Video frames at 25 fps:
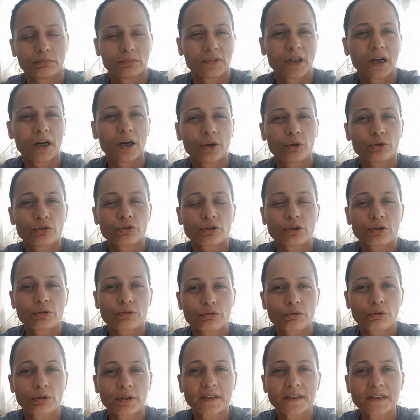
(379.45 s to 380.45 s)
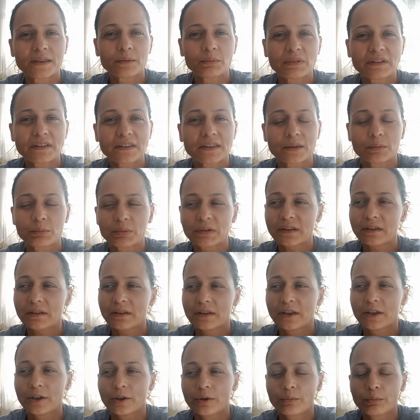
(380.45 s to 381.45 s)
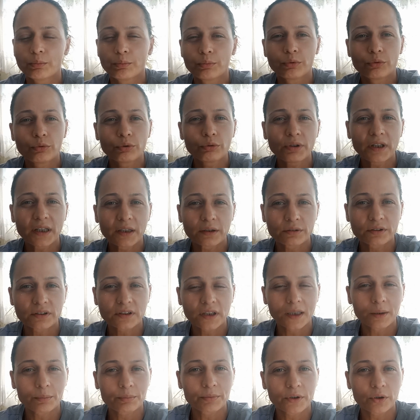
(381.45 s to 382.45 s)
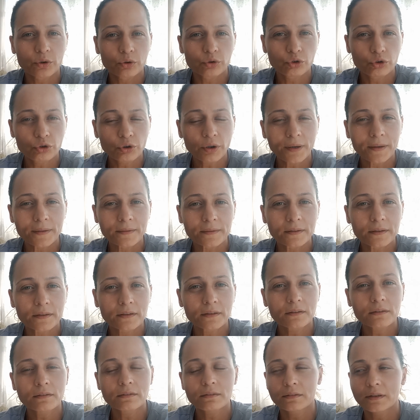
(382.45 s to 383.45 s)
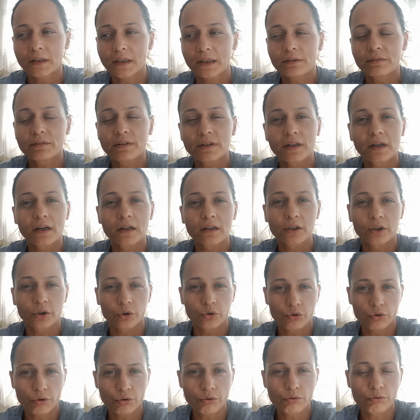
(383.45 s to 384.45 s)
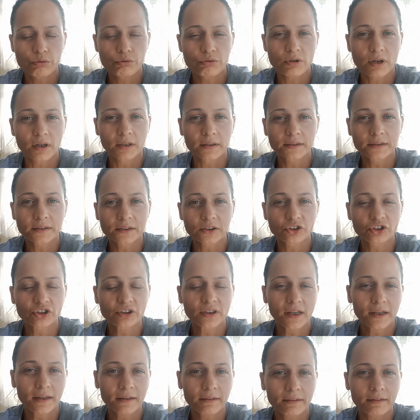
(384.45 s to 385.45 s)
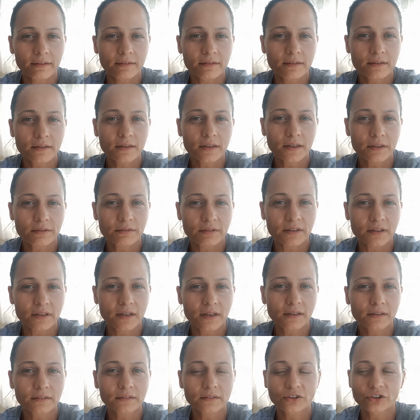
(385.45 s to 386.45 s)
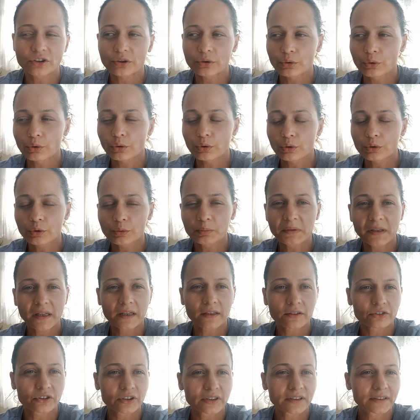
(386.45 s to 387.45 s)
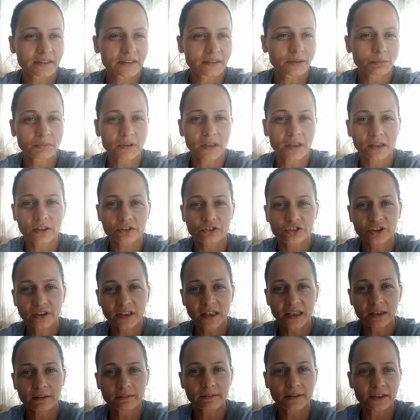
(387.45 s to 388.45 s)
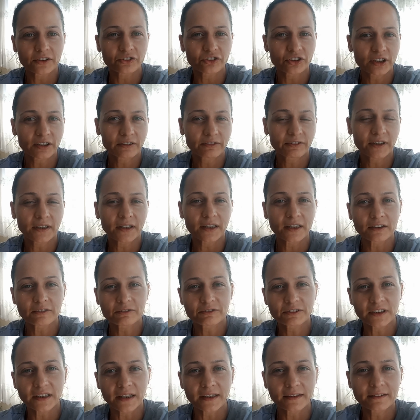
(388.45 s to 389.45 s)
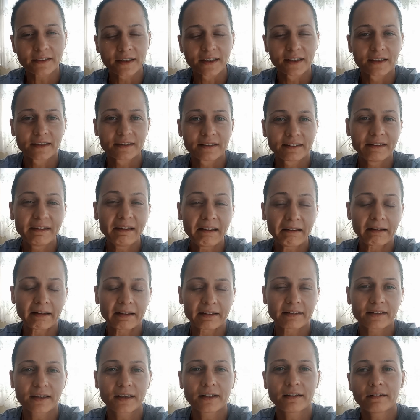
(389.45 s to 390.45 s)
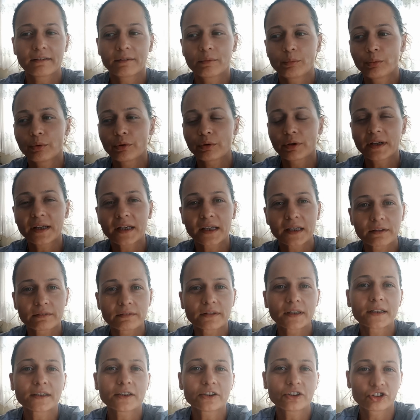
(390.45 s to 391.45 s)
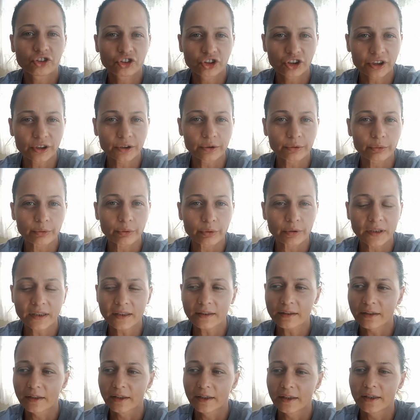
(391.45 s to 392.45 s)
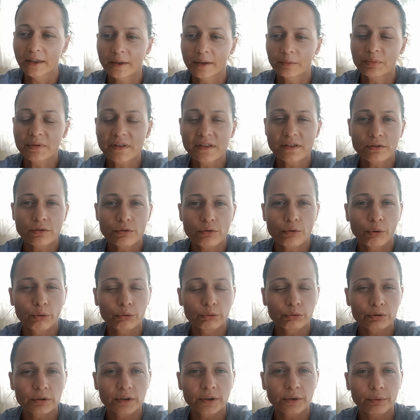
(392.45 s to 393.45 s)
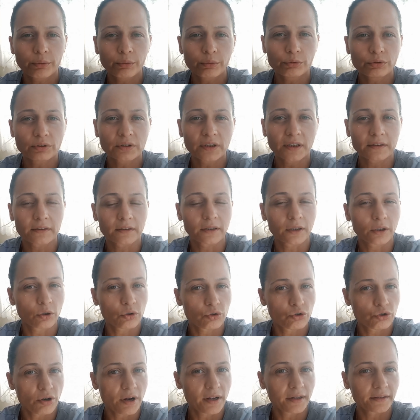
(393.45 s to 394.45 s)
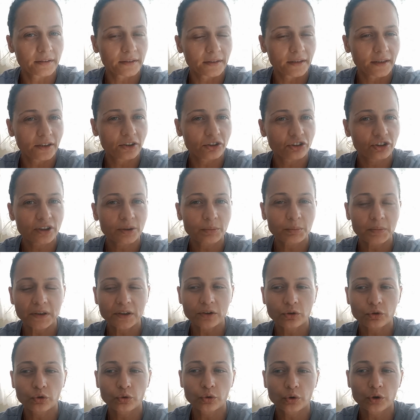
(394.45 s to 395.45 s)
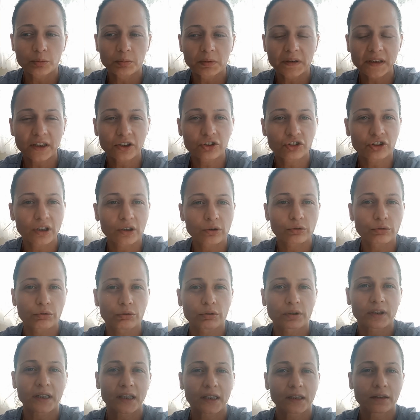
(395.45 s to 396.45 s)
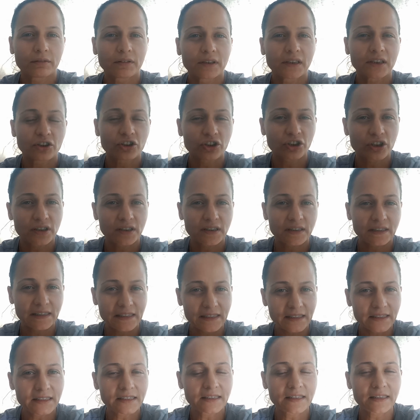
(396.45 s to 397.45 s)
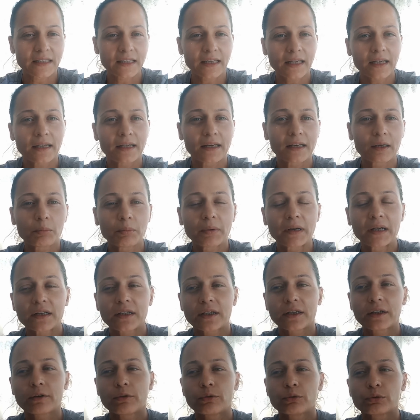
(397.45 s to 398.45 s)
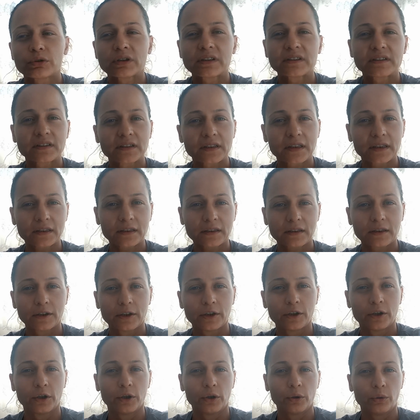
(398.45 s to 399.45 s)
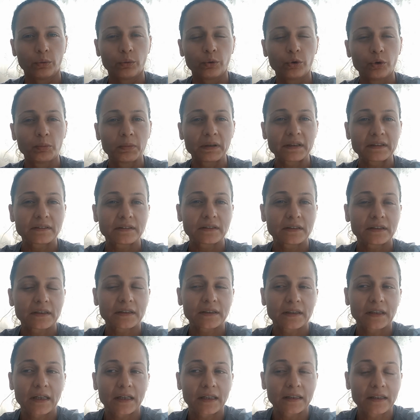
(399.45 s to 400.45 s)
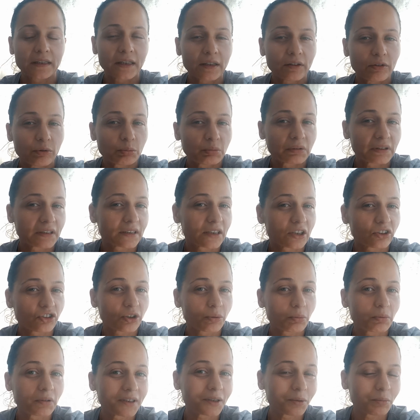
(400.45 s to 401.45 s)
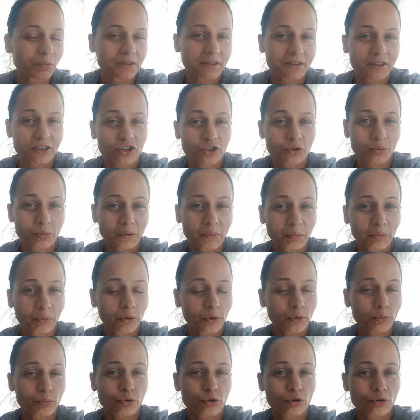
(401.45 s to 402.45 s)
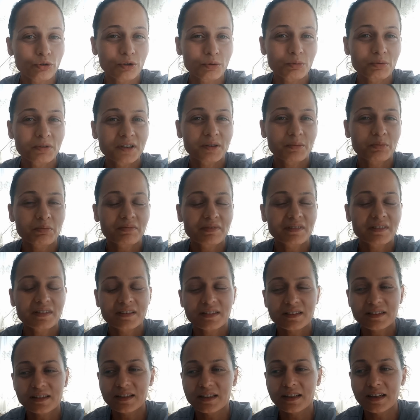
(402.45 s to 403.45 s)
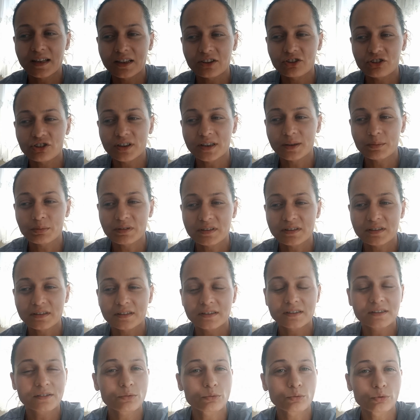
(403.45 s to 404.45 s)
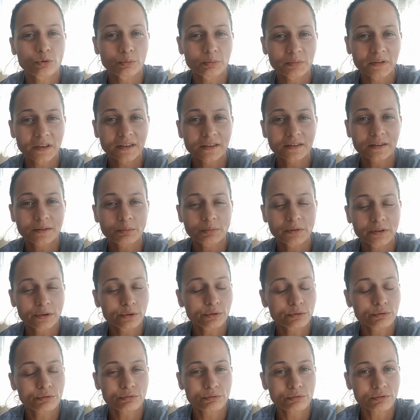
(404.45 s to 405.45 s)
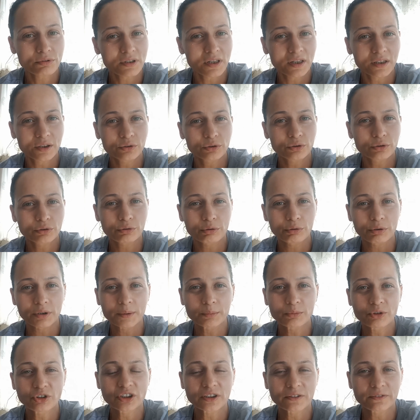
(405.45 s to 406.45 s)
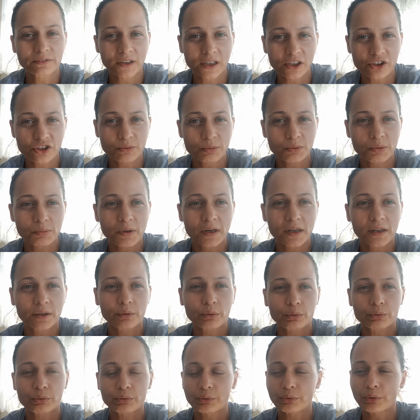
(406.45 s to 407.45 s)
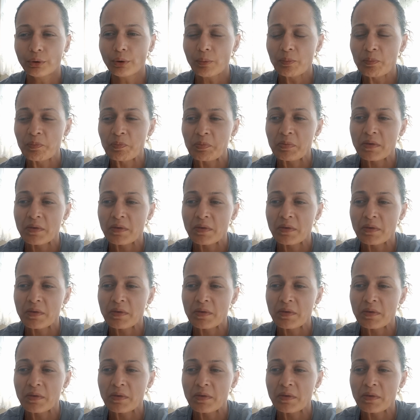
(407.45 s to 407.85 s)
Daha önce de söylediğimiz gibi bütün ev sahipleri şu anda ev kiraları çok yükseldiği için herkesi evinden işte doğulum gelecek, kızım gelecek, evlenecek falan filan diyerekten böyle evden çıkın diyorlar. Biz koltukları o yüzden daha şu anda değiştirmedik. Çünkü birkaç ay sonra ev eş, ettirirsek eğer belki odasına uymaz ya da kendi evimize geçebilir miyiz hiç bilmiyorum. Çünkü bizim kiracılarımızın durumlarını biliyorsunuz daha önce söylemiştik karşı bir bayan oturuyor.